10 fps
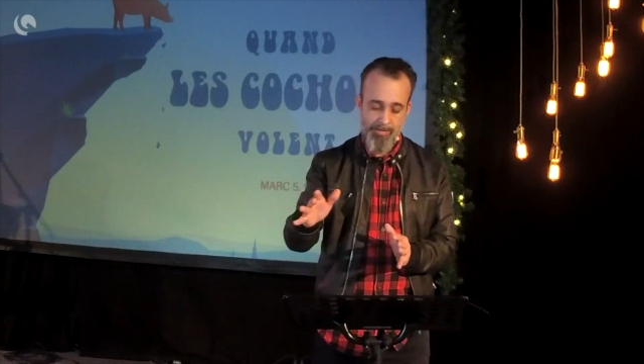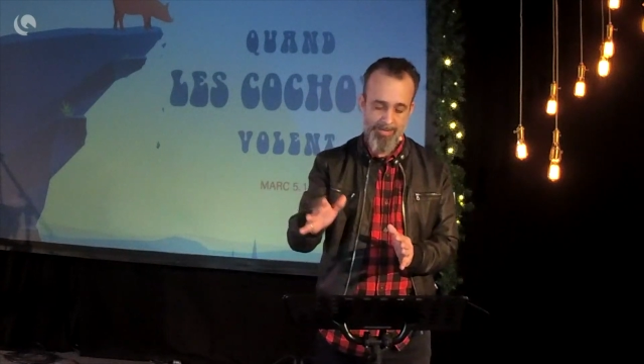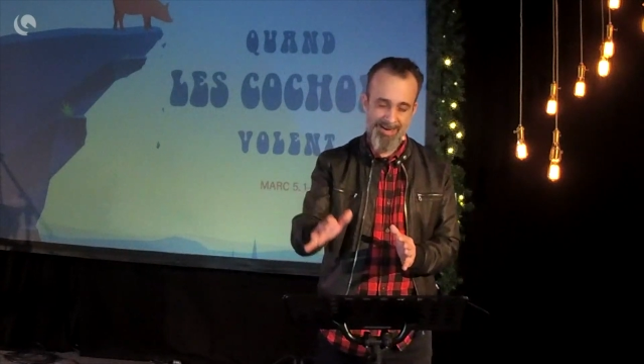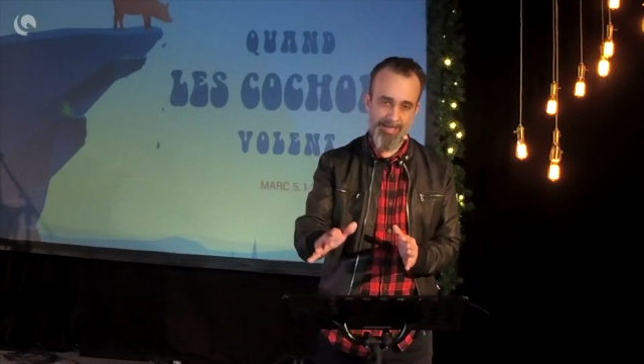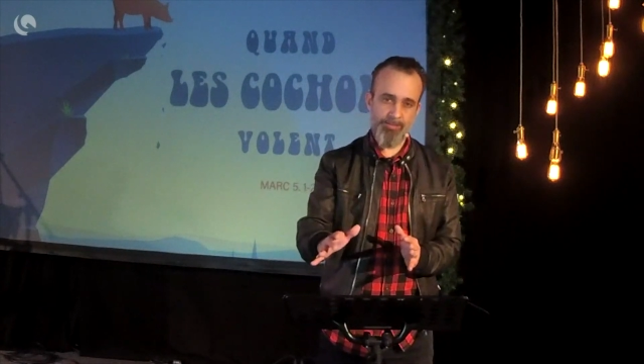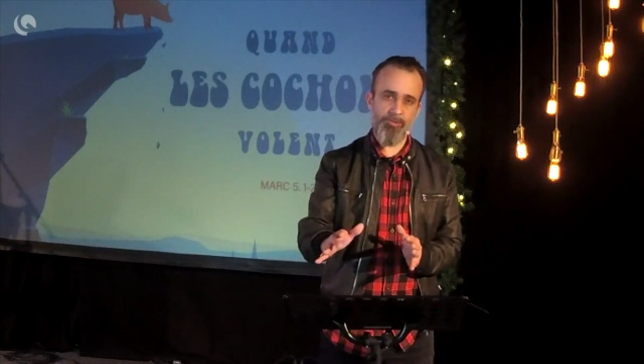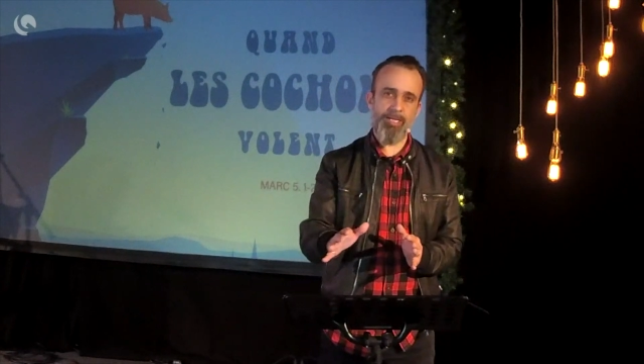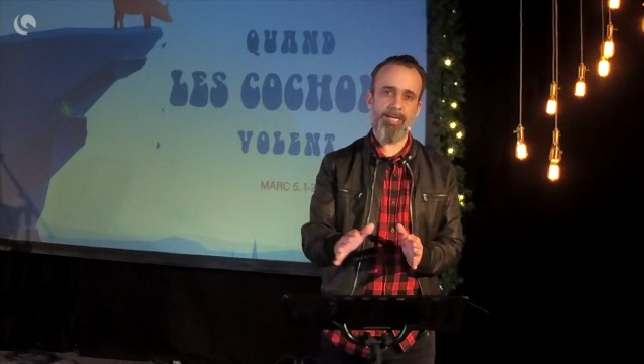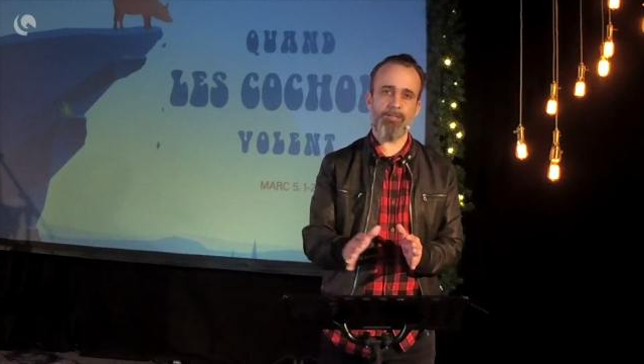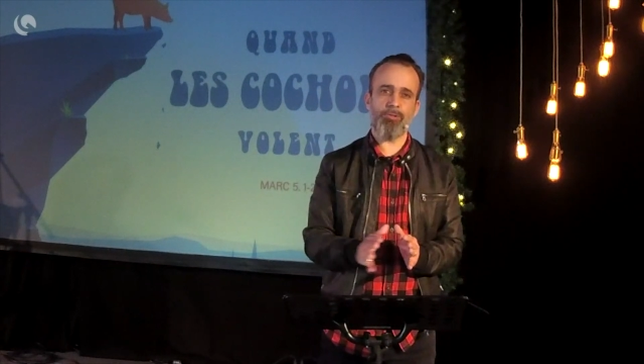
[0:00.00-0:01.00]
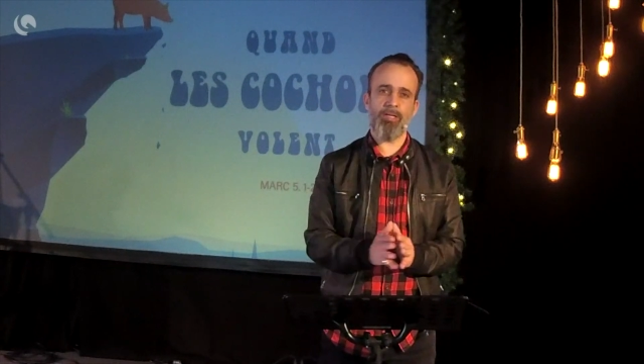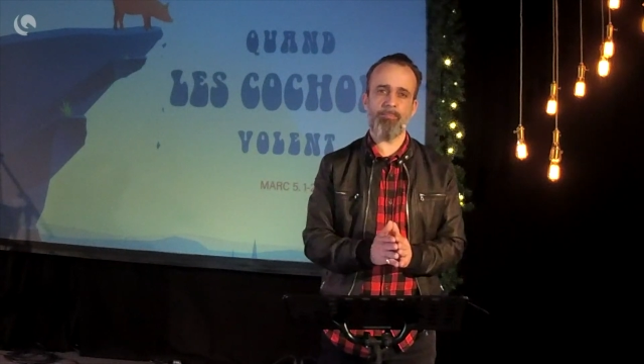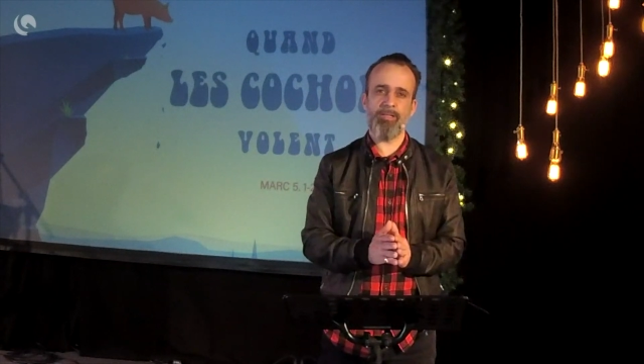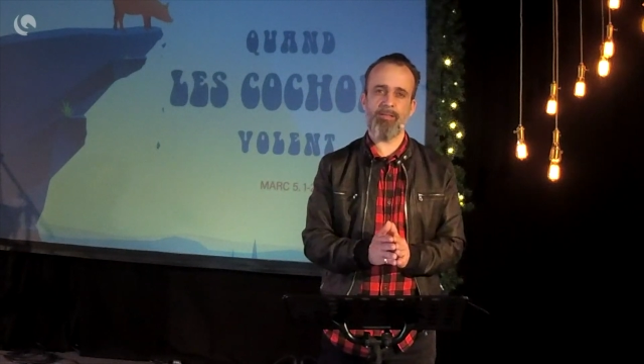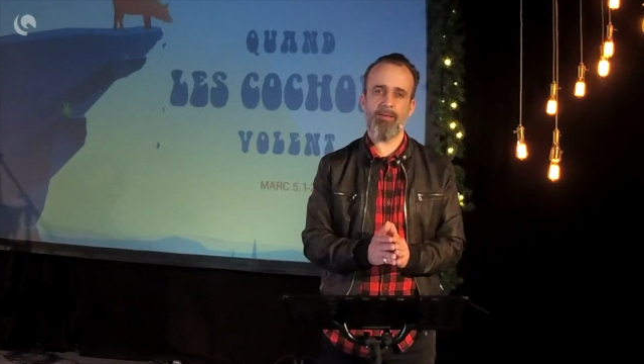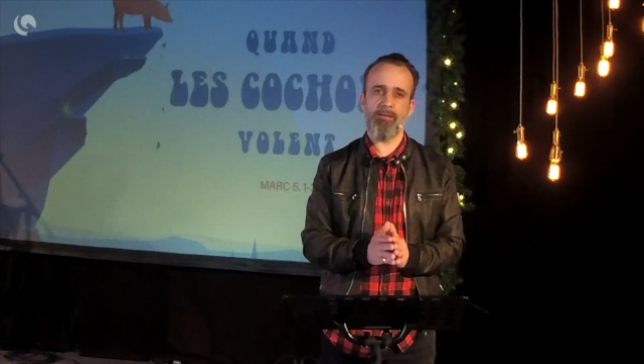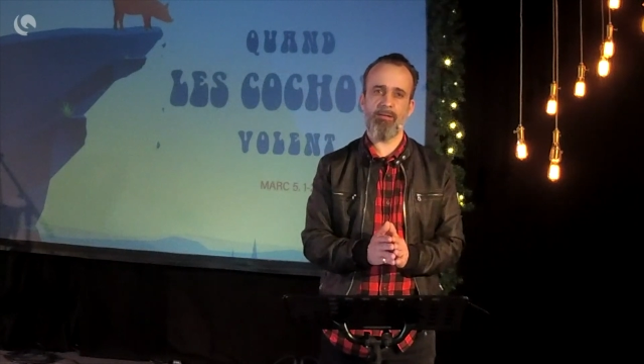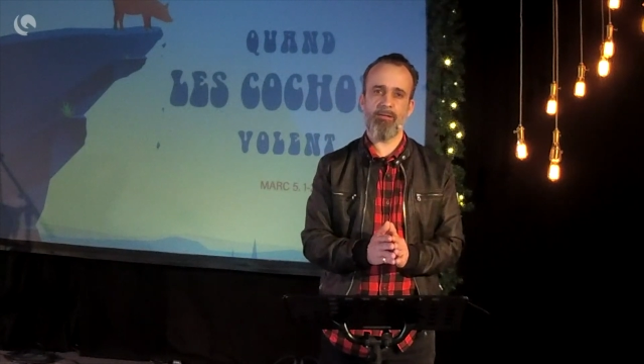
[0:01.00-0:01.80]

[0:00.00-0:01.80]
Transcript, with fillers: Mais il reste une créature limitée.